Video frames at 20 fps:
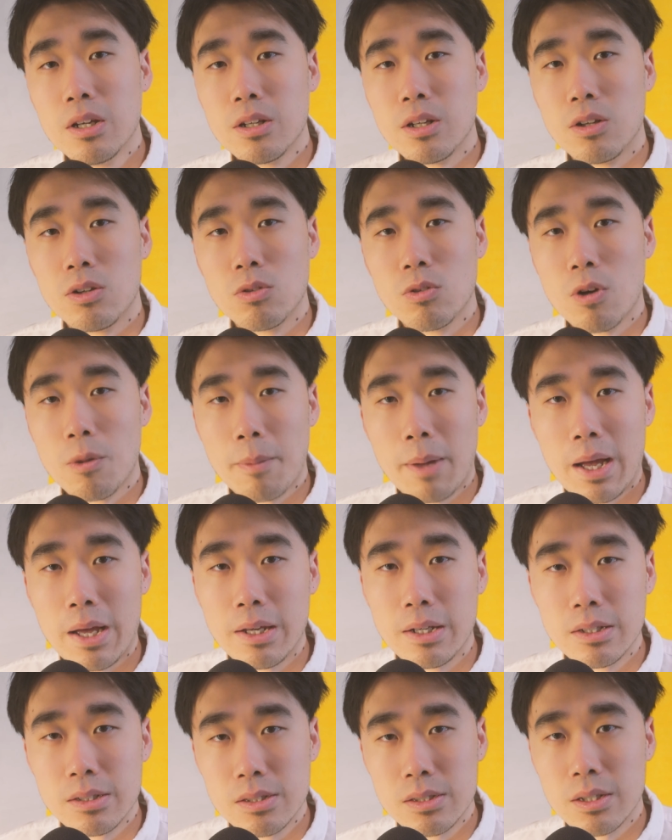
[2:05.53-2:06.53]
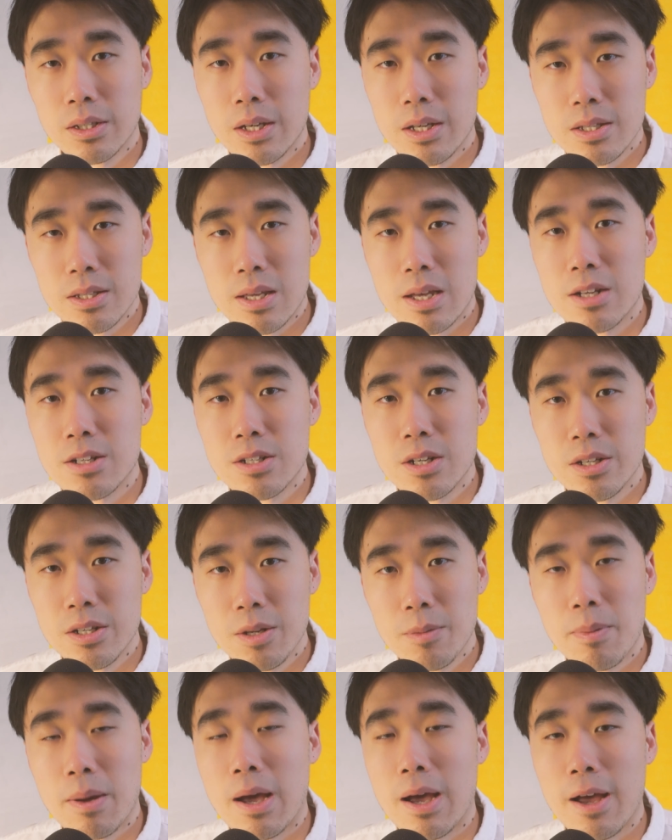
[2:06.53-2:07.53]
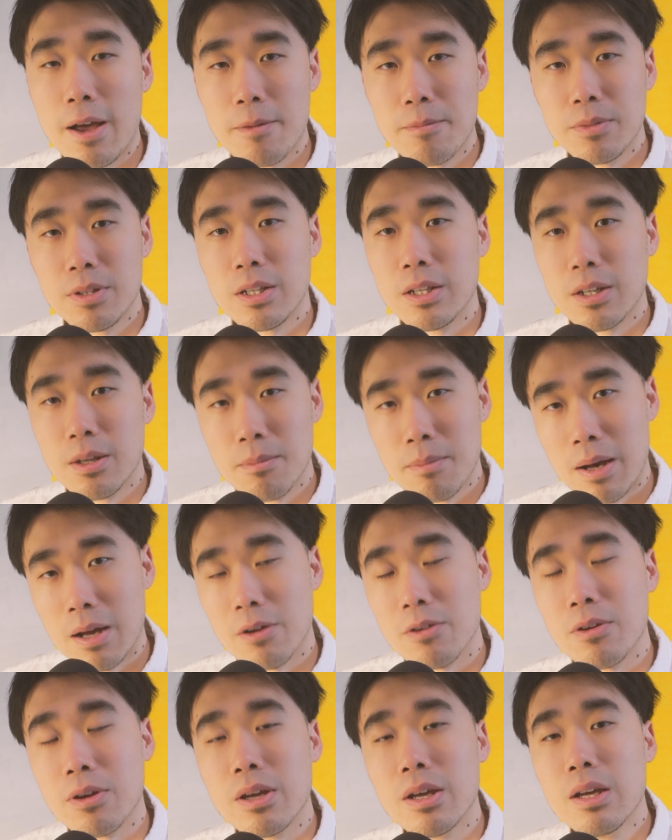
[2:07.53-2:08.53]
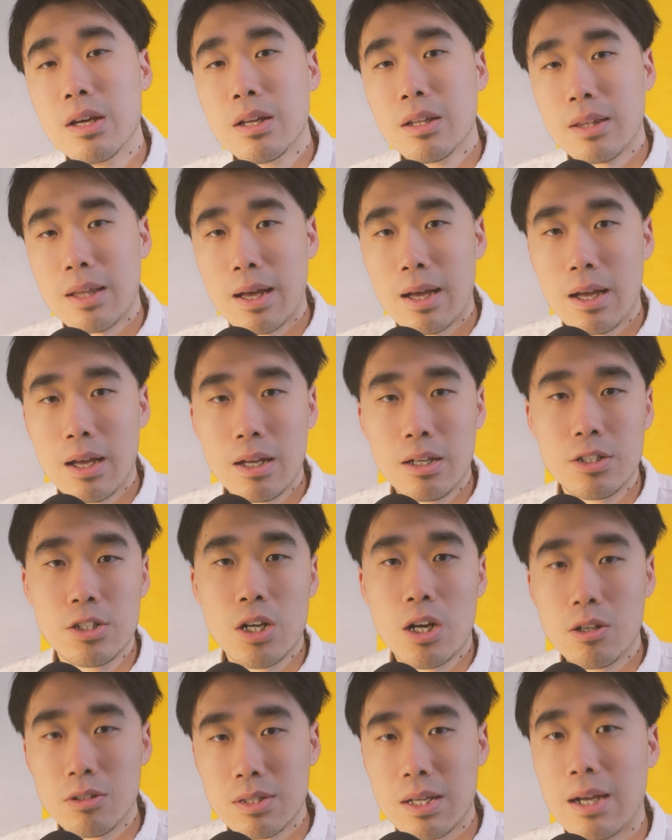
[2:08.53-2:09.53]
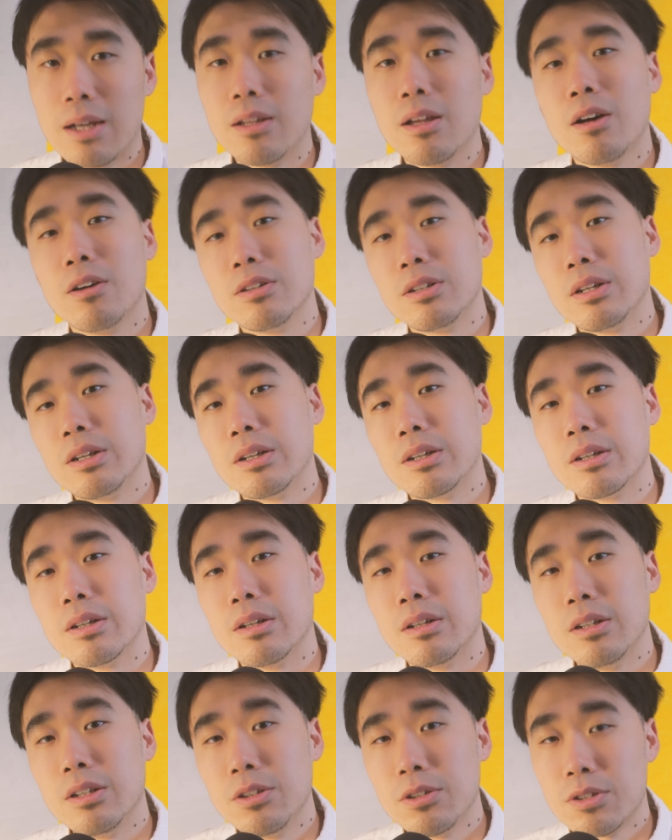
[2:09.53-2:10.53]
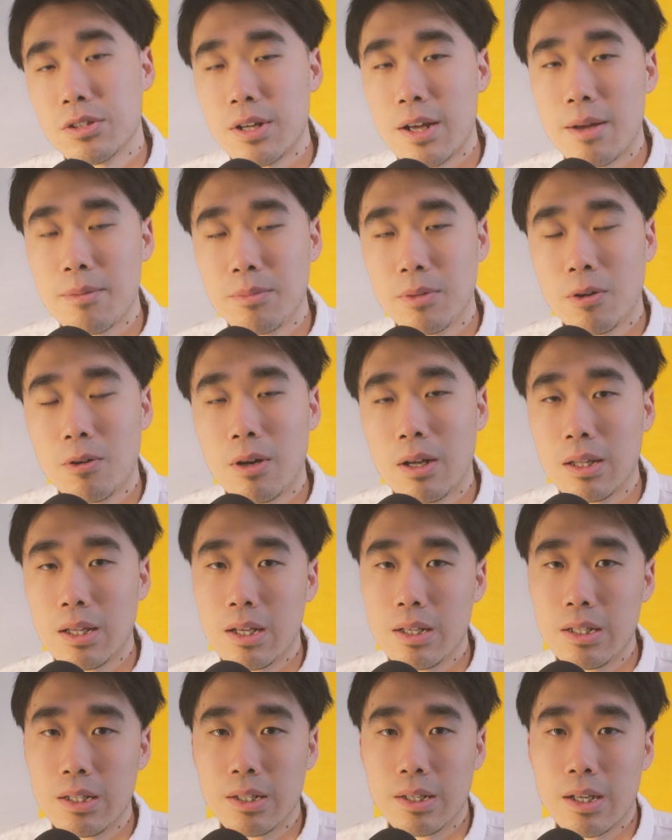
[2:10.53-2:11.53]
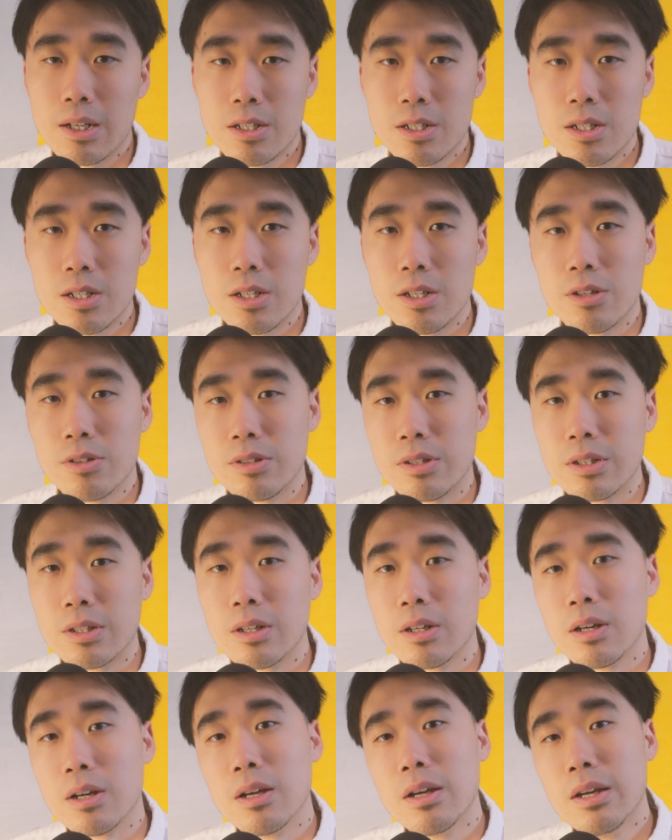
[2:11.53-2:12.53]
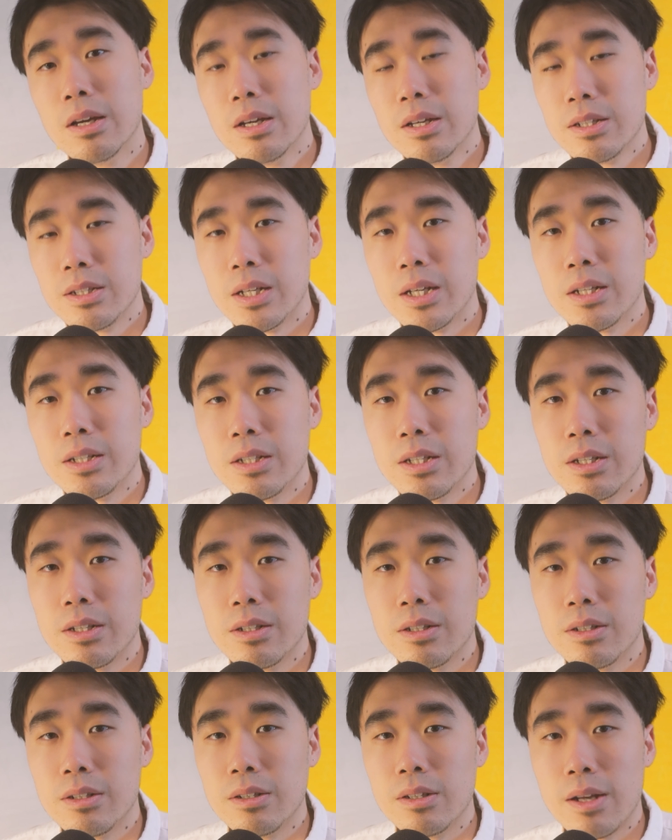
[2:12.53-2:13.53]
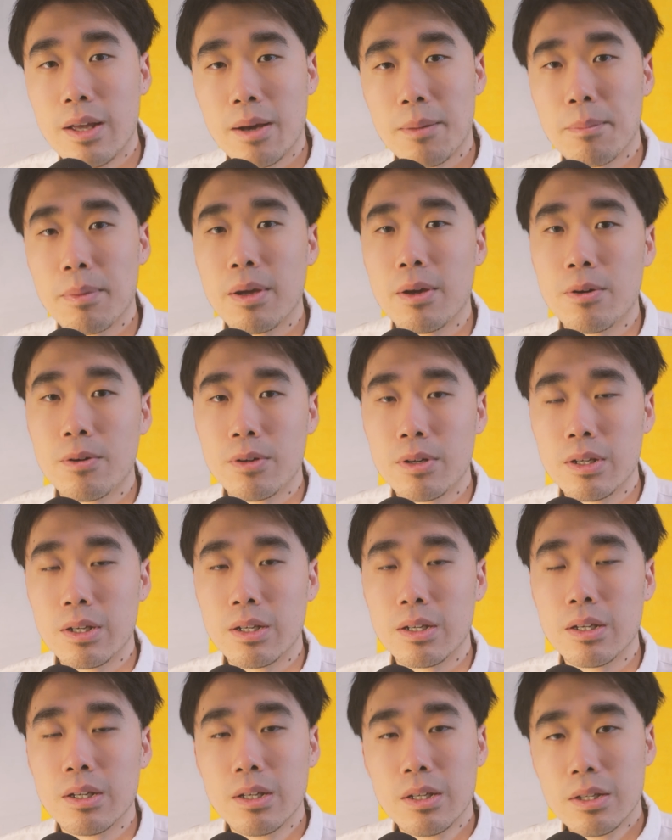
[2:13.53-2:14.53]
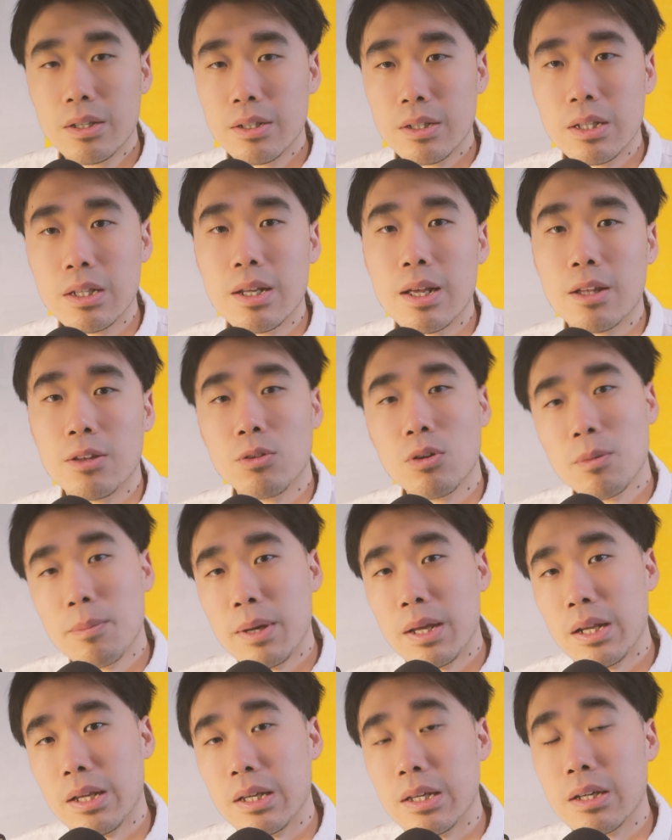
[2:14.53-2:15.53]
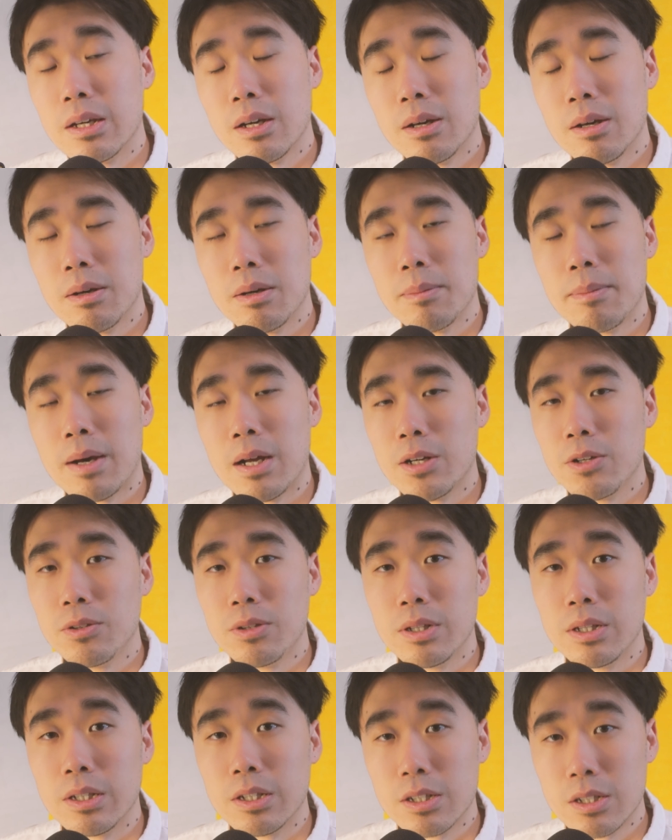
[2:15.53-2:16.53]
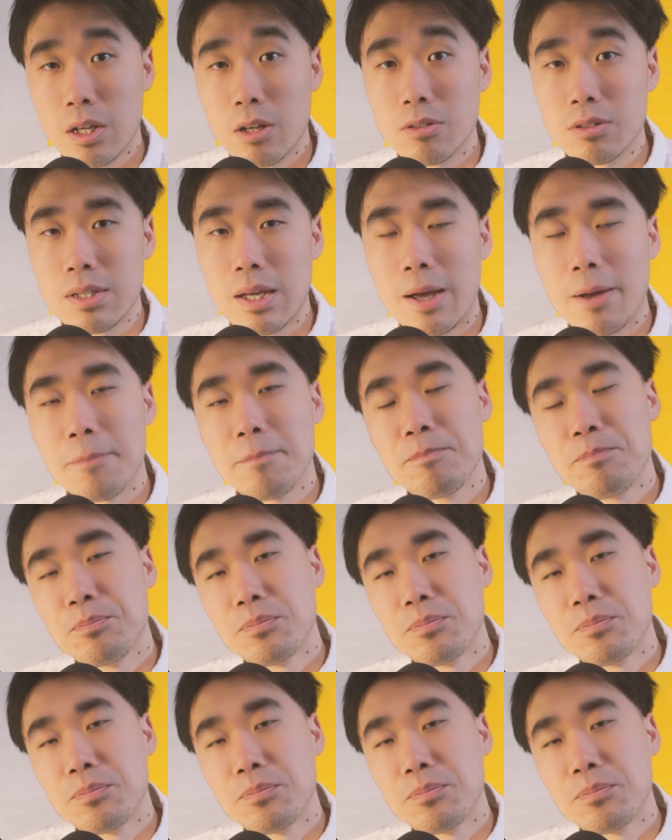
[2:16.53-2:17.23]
你如果拍一个四 K 三帧一百 M 的一个码率，它超采到这个六十 M 的话，它应该是有一个接近两倍或者一点多倍的一个码率的一个超采。